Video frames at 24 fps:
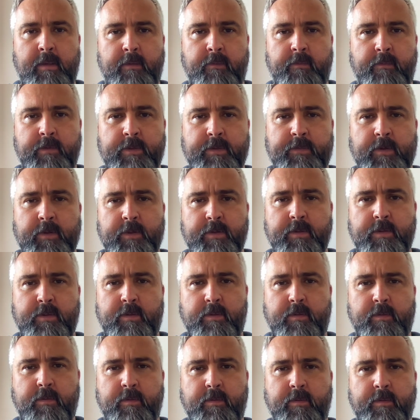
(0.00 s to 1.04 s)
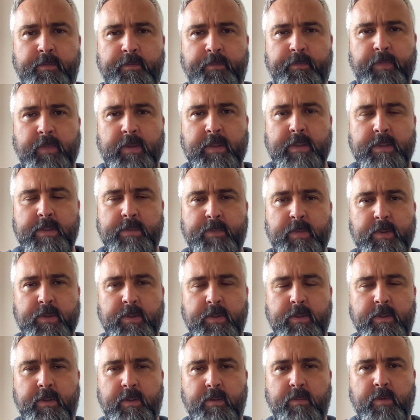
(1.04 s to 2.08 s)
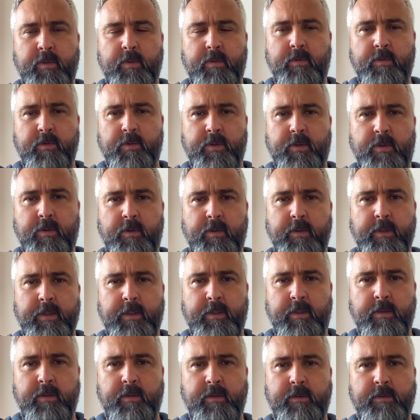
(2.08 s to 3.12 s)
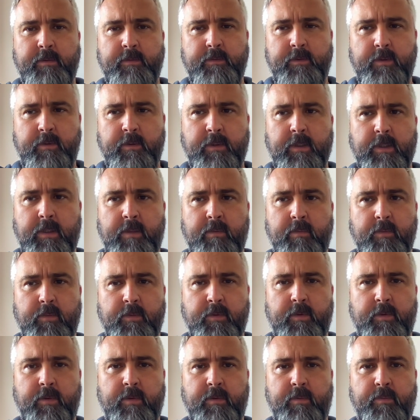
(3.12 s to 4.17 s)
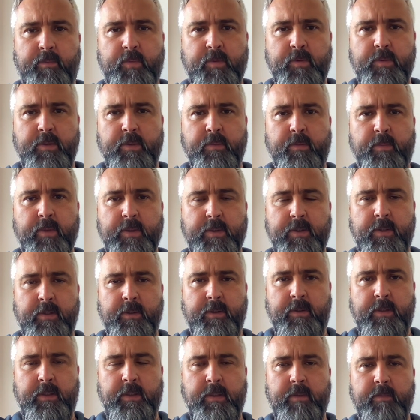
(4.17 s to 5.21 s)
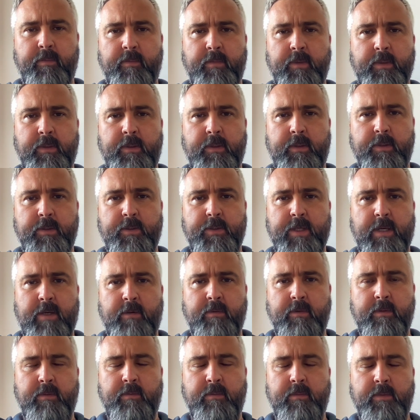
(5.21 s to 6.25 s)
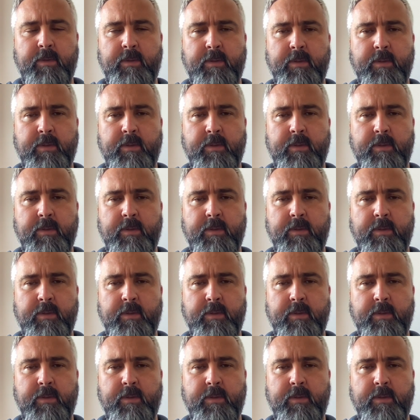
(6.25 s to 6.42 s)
W związku mm, z początkiem roku szkolnego, no takim już późnym początkiem i szałem